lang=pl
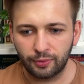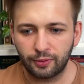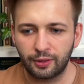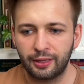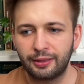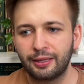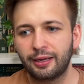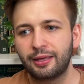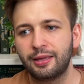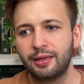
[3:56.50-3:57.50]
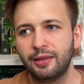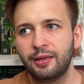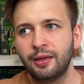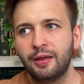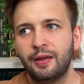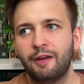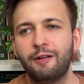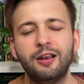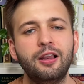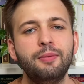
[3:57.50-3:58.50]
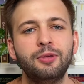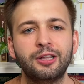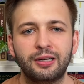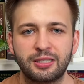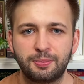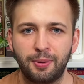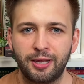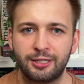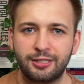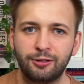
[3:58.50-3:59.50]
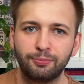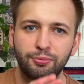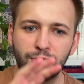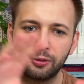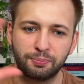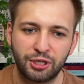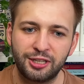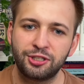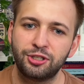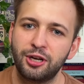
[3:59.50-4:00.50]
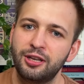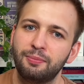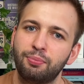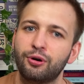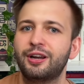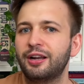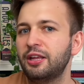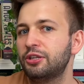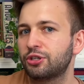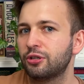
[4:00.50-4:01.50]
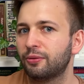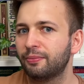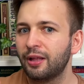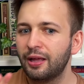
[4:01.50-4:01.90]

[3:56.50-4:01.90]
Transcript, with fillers: ten taki liminal space, tą przestrzeń pograniczną